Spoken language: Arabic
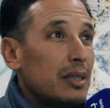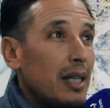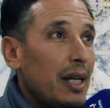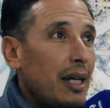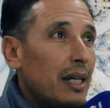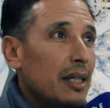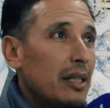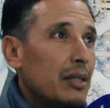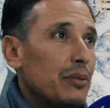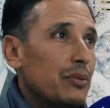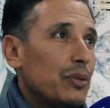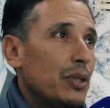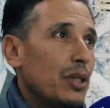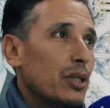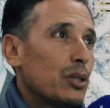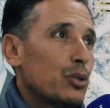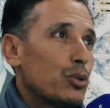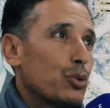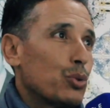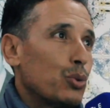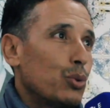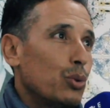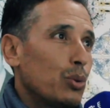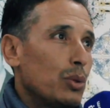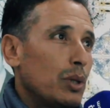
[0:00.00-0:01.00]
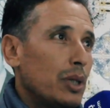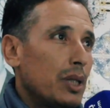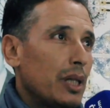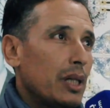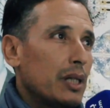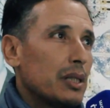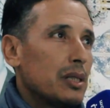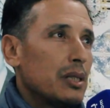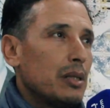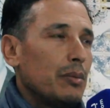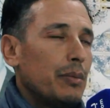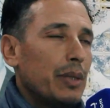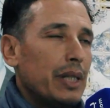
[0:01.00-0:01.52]
طعن فيها الشهود
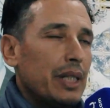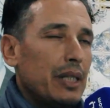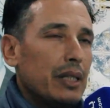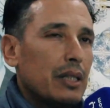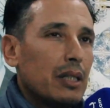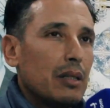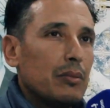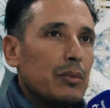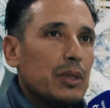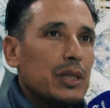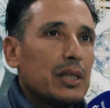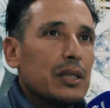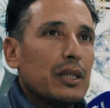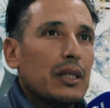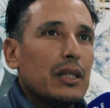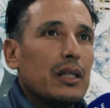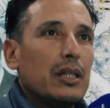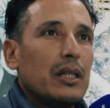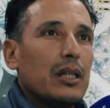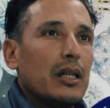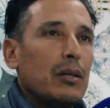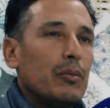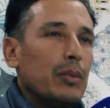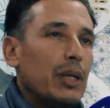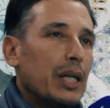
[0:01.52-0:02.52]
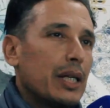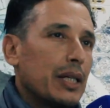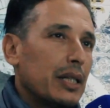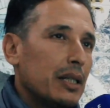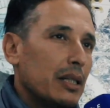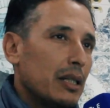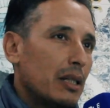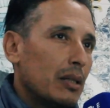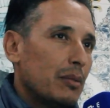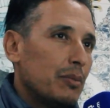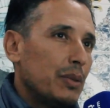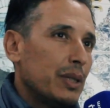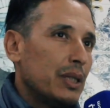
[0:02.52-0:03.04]
لأجل منعنا من استغلال
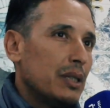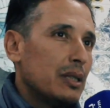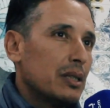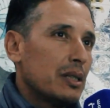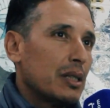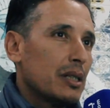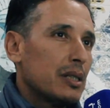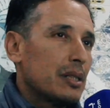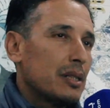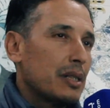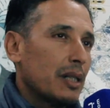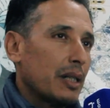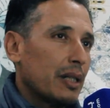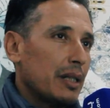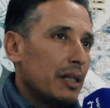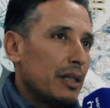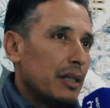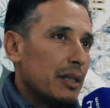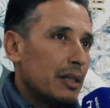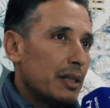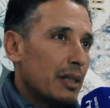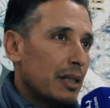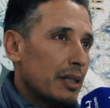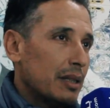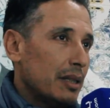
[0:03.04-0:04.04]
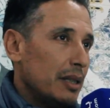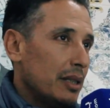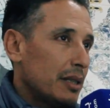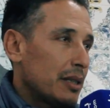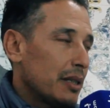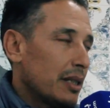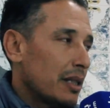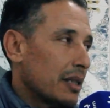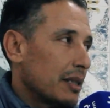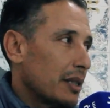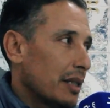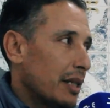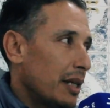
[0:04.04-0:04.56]
أملاكنا بإنجاز تقييدات
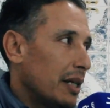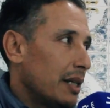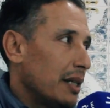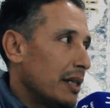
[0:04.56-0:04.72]
احتياطي